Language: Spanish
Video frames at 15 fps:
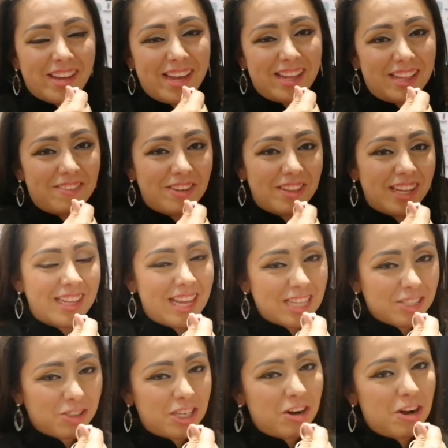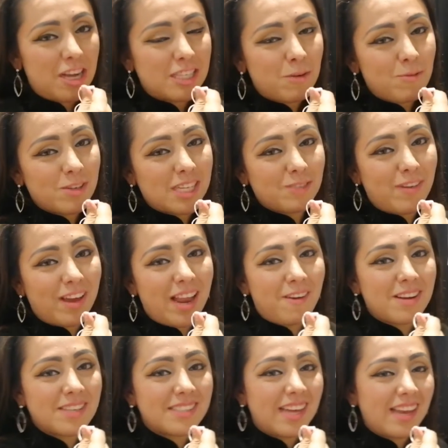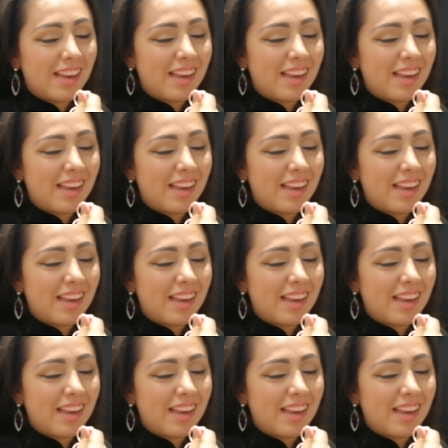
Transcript: gente bonita, ya escucharon las hermosas palabras de